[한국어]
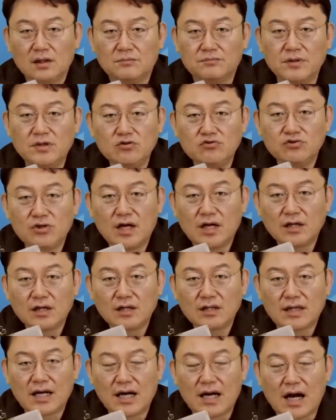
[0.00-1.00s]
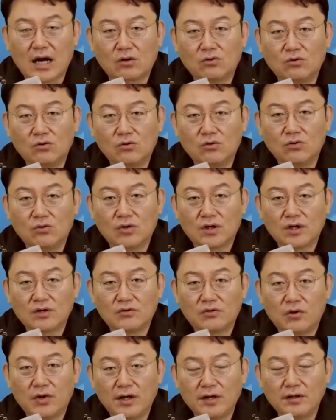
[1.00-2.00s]
민주당이 다 갖고
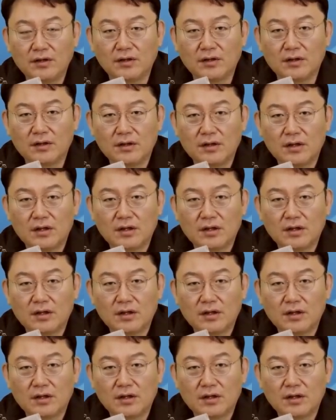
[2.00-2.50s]
오게 된